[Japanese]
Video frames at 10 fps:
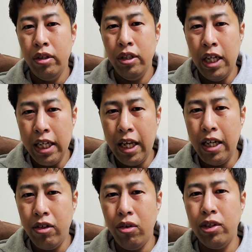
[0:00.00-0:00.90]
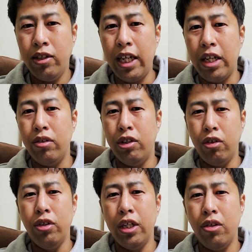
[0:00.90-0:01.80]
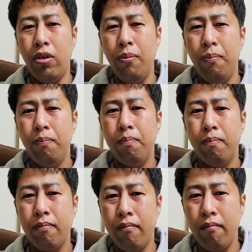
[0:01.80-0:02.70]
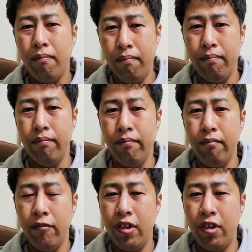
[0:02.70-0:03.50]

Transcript: やたらと押し付けてくる人いるでしょうん。